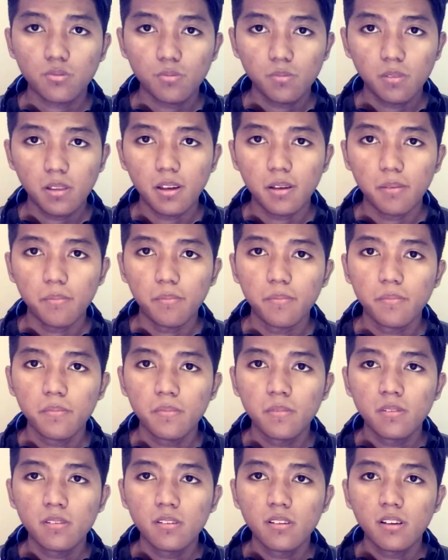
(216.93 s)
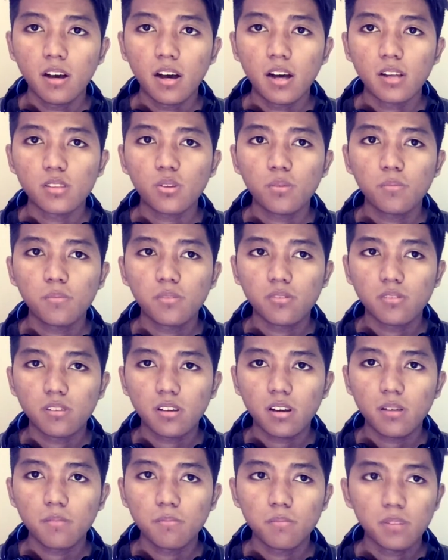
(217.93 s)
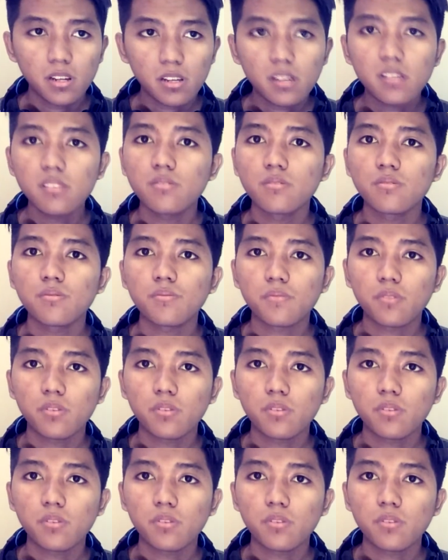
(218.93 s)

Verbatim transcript: Sublime atau menggunakan bracket untuk